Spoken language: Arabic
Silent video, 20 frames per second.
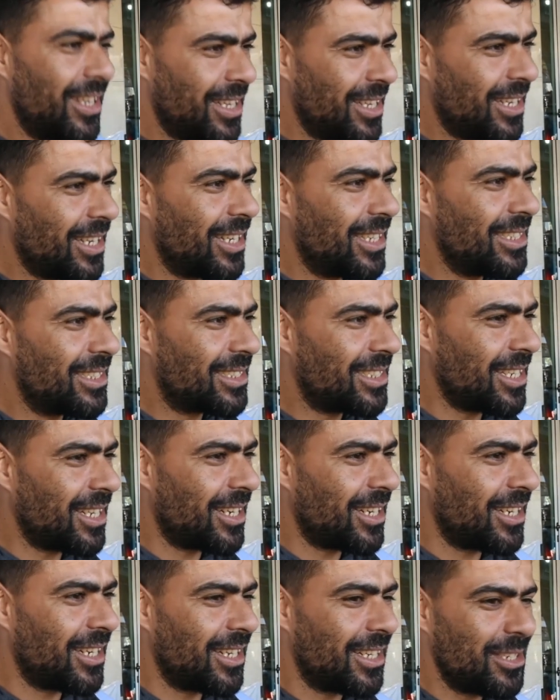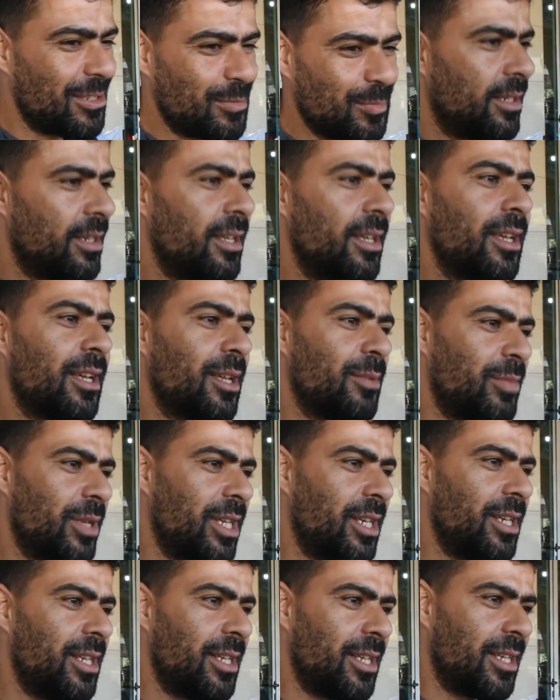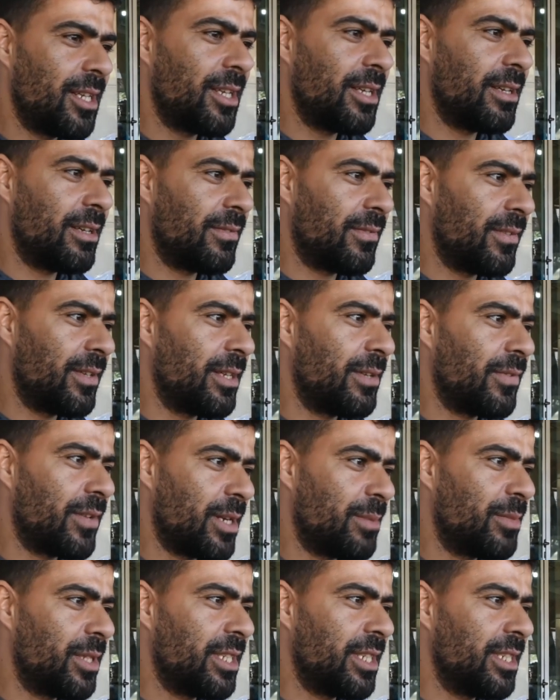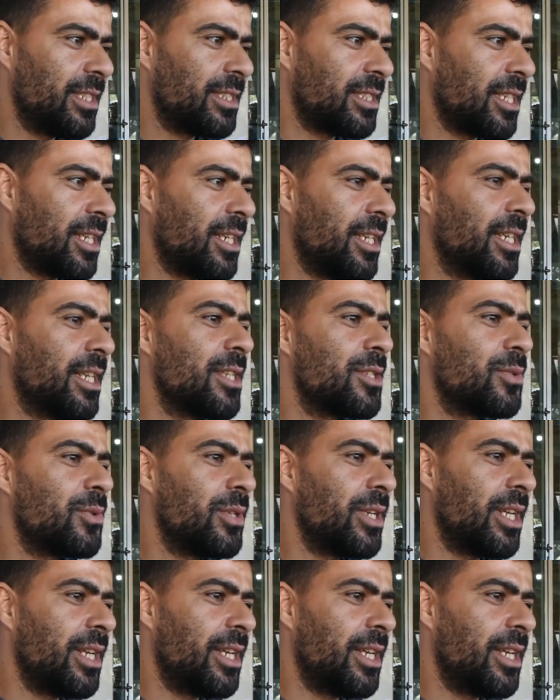اه ان شاء الله الاقبال آه، في رمضان ان شاء الله كتكون